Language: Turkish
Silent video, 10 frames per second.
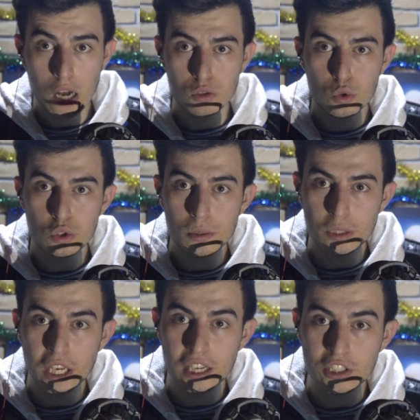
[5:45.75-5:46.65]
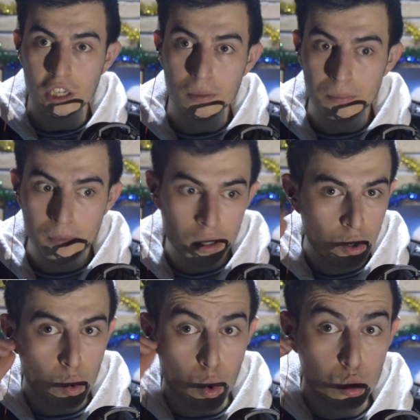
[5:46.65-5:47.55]
Az önce bir şey yaşadım.
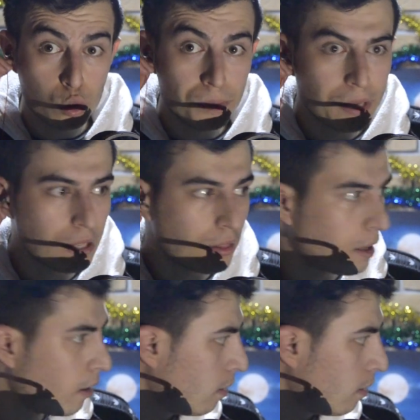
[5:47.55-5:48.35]
Korktum yanında.